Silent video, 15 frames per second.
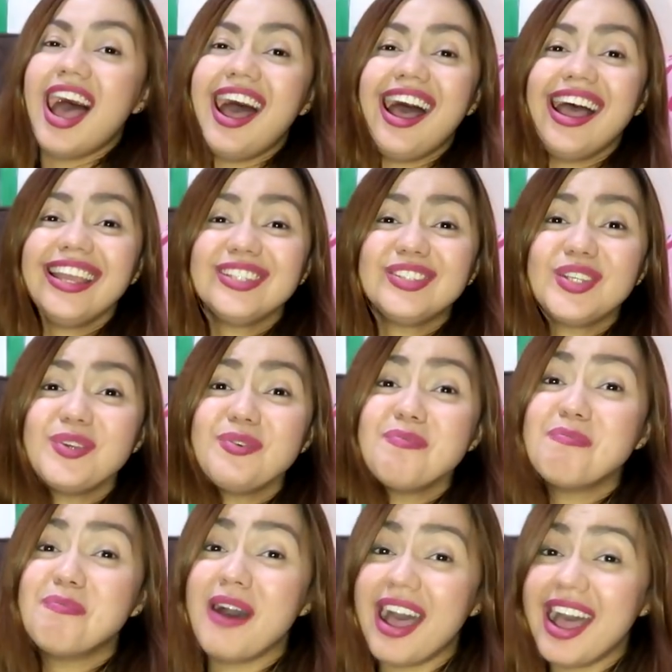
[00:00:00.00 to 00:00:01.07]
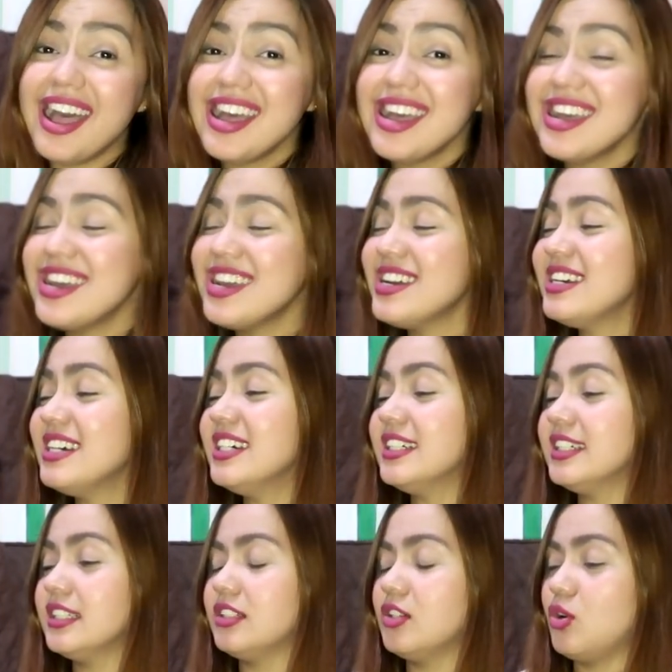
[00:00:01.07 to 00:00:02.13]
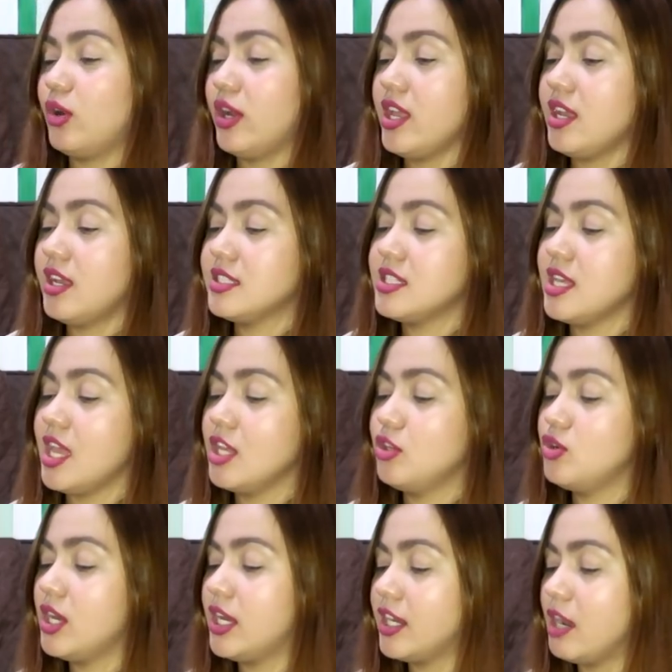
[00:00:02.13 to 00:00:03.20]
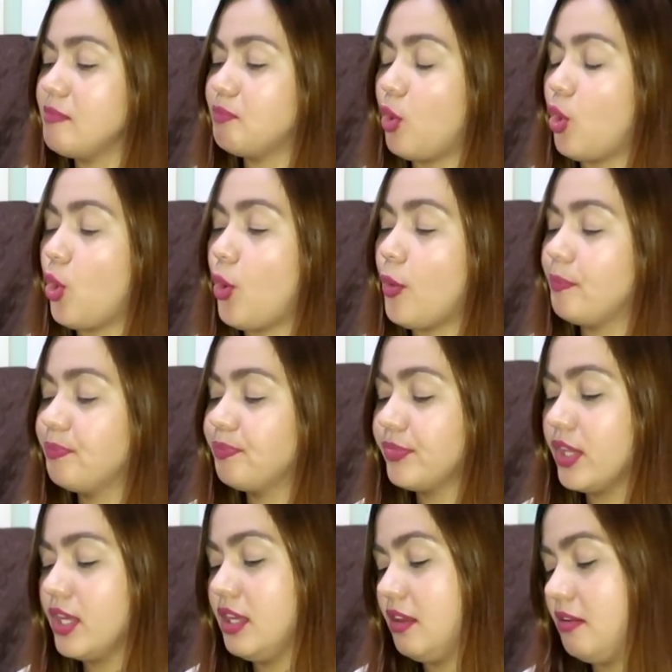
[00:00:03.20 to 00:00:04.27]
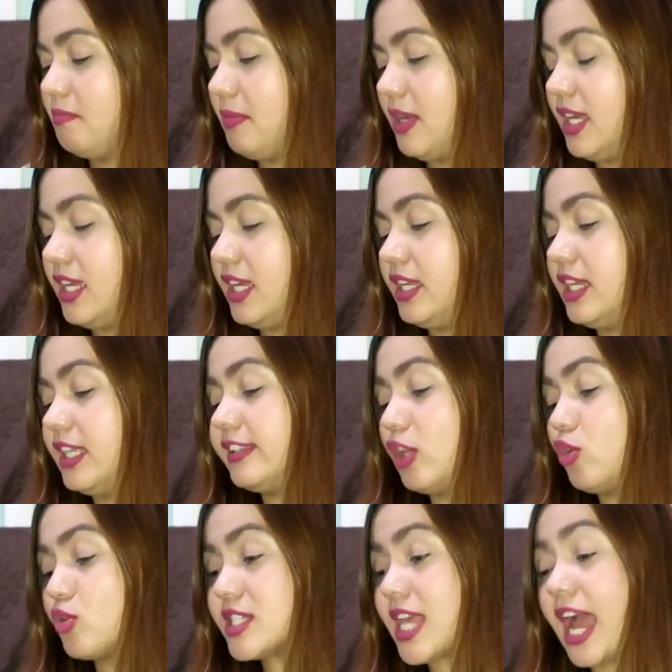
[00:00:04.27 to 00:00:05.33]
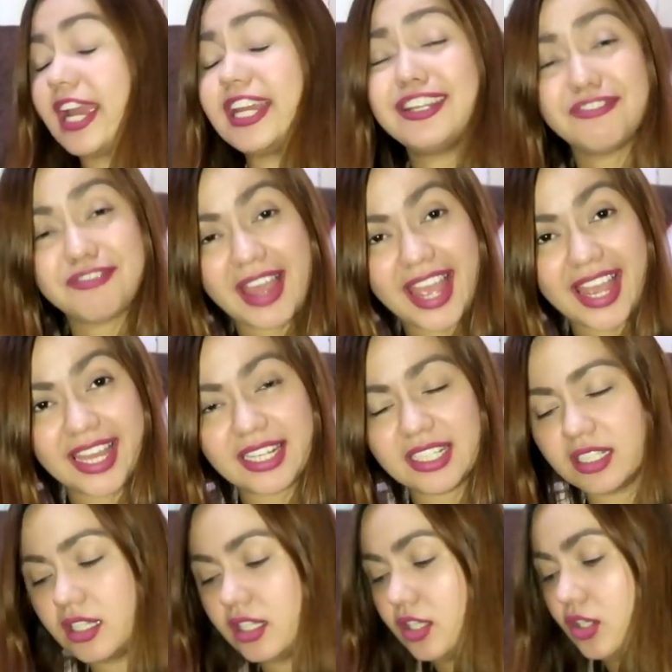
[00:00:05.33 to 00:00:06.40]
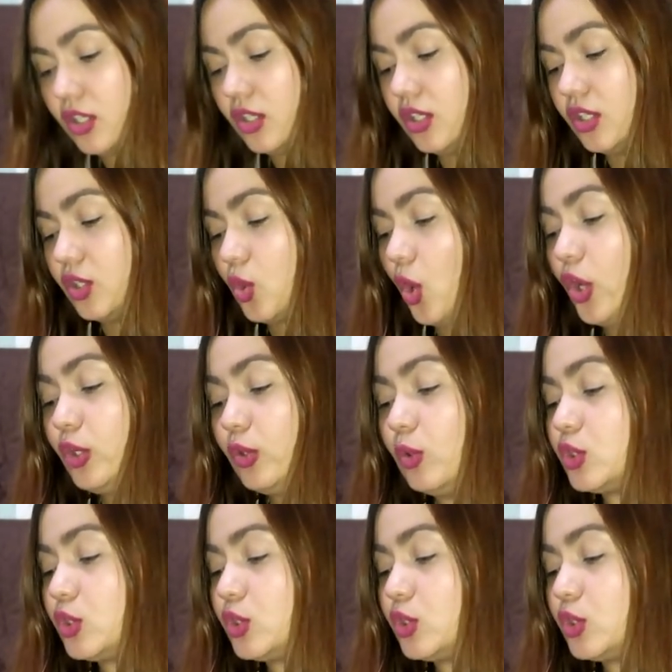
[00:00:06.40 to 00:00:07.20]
Ah, ito yung bag. Okay, kasi nung nakaraan po, may nagtanong sa akin na fan kung anong